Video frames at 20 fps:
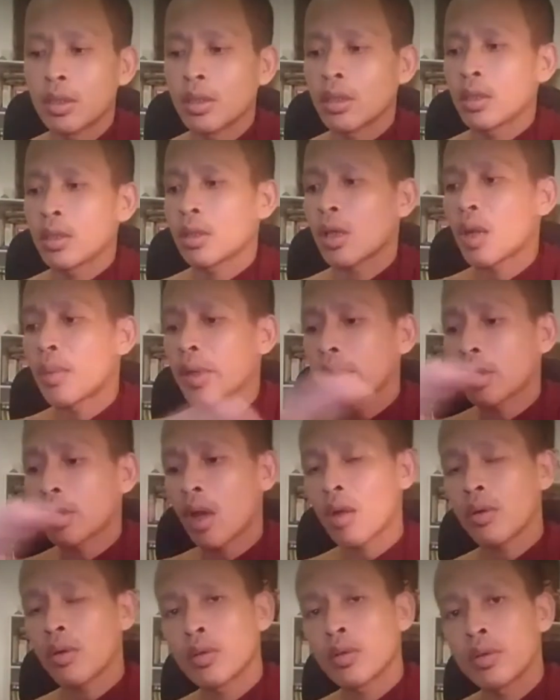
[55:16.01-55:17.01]
thò mà
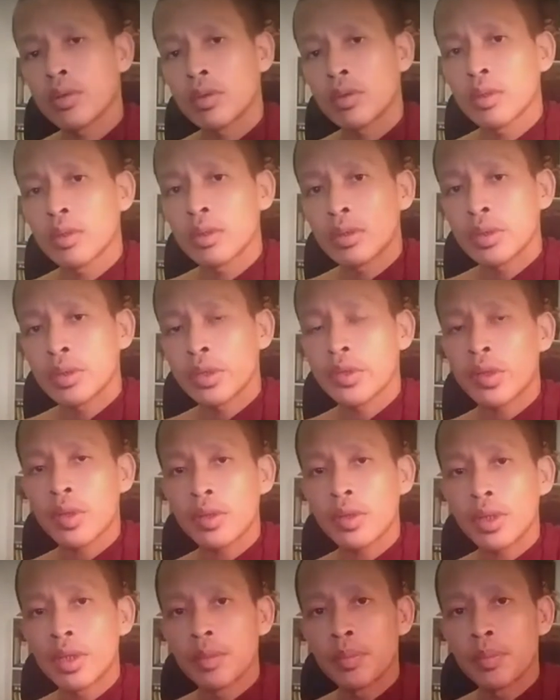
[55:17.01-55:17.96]
sọc chỉ sọc tí